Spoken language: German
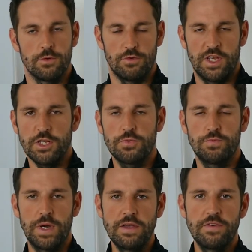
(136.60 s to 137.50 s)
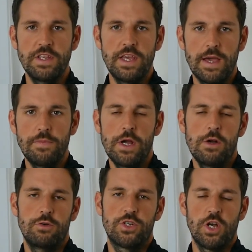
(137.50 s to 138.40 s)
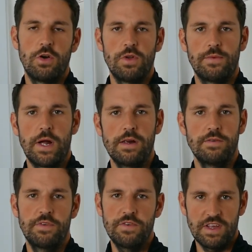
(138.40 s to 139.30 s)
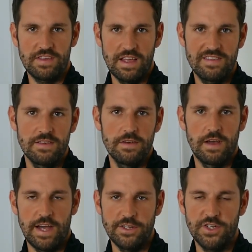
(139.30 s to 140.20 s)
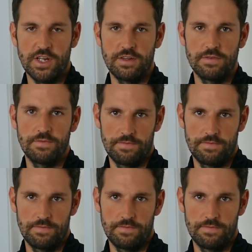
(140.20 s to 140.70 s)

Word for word: Und jetzt bringen wir in die App und schauen mal, wie wir das Ganze einstellen.